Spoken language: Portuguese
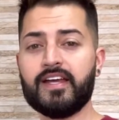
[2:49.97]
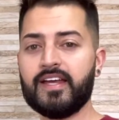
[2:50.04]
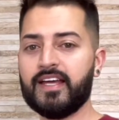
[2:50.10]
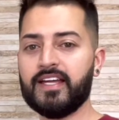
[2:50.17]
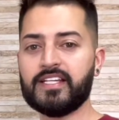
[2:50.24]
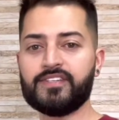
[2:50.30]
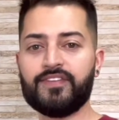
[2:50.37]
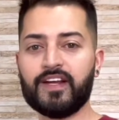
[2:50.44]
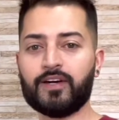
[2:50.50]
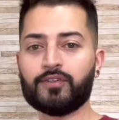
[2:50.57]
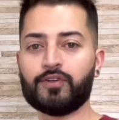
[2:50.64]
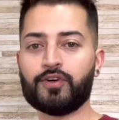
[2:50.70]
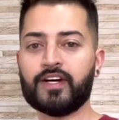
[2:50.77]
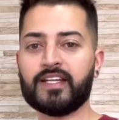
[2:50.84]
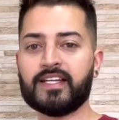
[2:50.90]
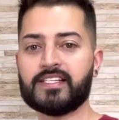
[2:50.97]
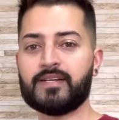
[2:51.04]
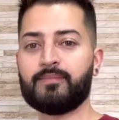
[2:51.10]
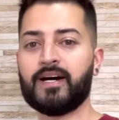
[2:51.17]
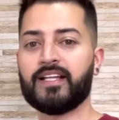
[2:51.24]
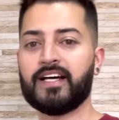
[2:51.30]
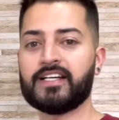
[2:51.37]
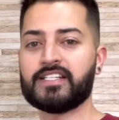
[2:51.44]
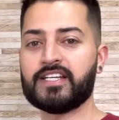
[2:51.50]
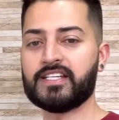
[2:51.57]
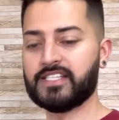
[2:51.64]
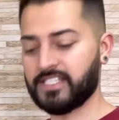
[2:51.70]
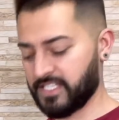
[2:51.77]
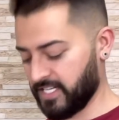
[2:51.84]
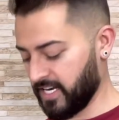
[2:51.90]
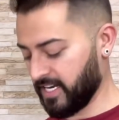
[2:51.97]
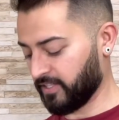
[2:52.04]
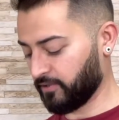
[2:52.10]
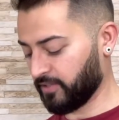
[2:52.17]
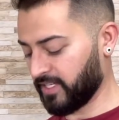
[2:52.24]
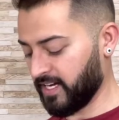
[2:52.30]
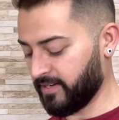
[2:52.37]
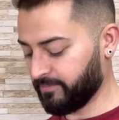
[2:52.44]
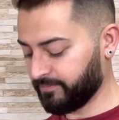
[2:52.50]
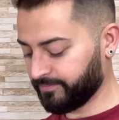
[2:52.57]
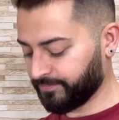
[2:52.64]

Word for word: eles ficam trocando as embalagens direto, tá?